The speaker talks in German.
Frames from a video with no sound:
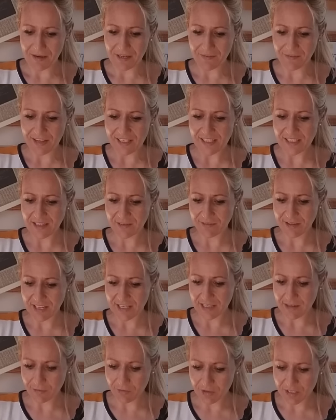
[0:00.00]
Aber ich weiß nicht, weil
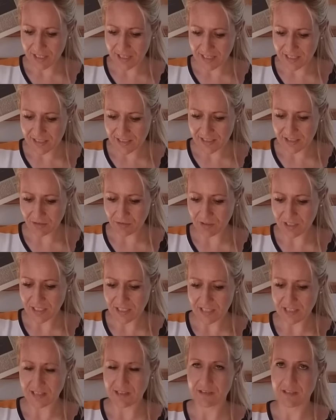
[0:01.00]
hier wird ja jetzt nicht so
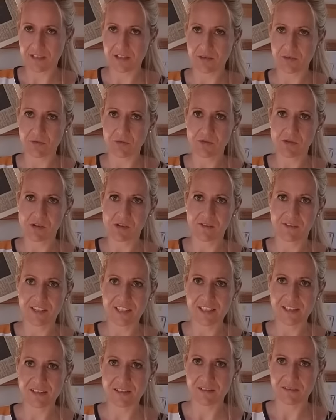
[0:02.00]
richtig das Öl,
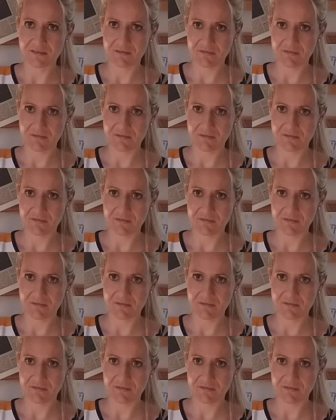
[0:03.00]
weißt du?